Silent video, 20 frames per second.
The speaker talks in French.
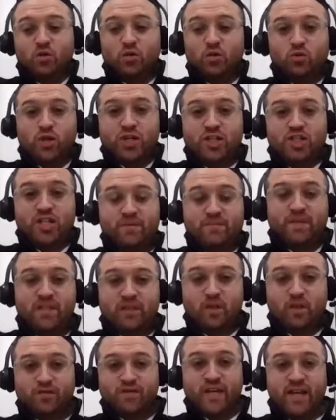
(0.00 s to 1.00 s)
la Hashem
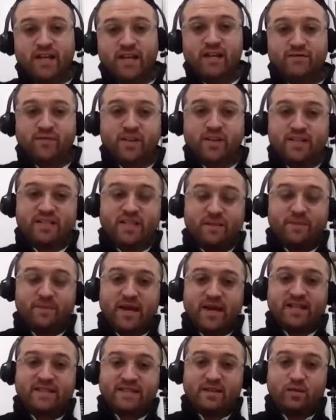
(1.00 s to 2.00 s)
Kitov, il y a un livre qui
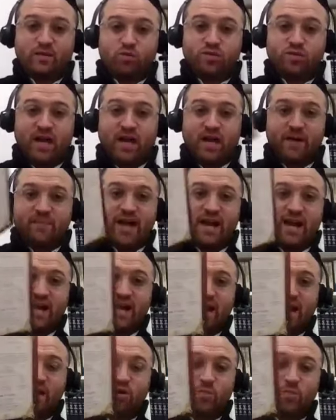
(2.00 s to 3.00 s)
s'appelle La Seouda
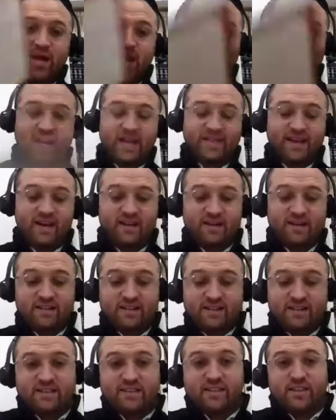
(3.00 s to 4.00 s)
Bealacha ou Beagada.
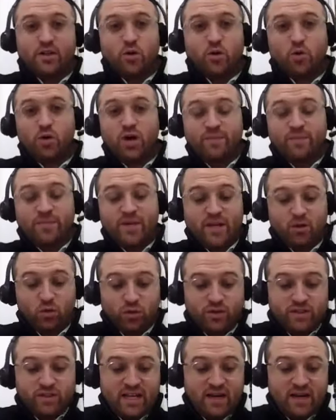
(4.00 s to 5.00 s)
On l'a
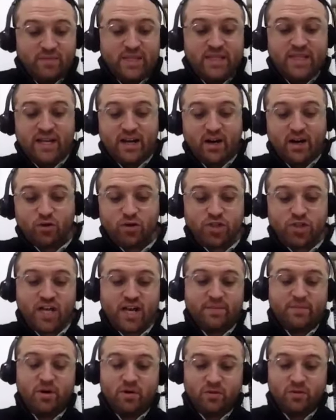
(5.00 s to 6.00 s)
bientôt terminé
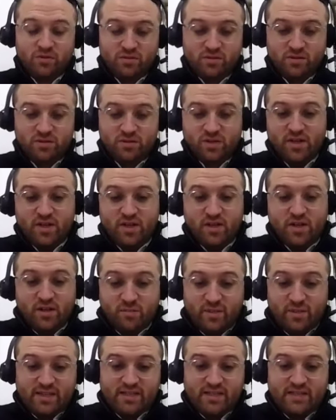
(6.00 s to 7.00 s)
entièrement.
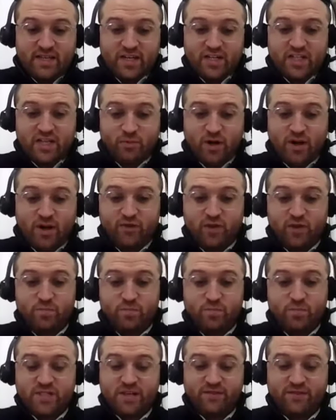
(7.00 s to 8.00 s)
Merci Hachem, on a fait
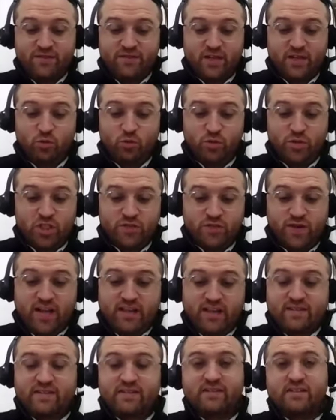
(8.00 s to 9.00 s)
une pause avec
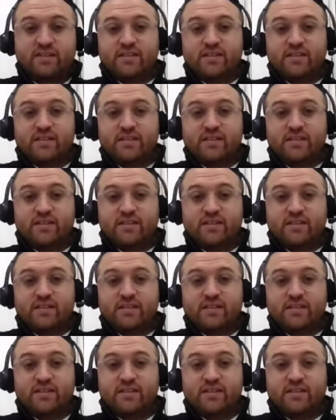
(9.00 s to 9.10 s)
Toubishvat.